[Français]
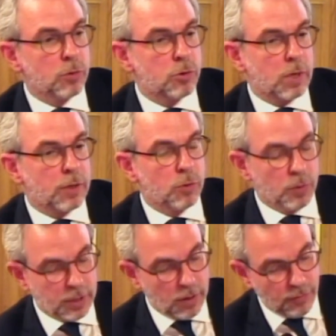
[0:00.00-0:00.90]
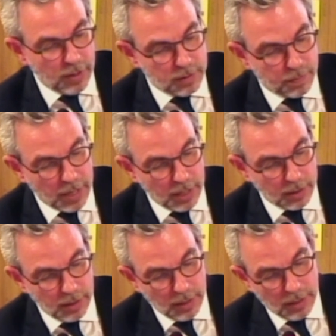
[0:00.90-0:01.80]
sur la demande qui est faite
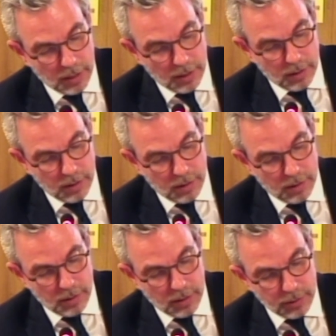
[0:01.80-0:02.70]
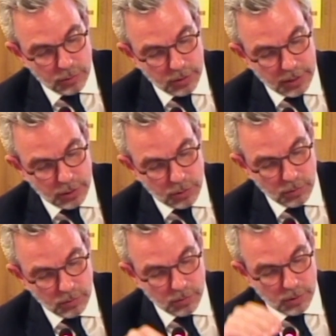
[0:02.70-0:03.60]
par euh, euh, l'association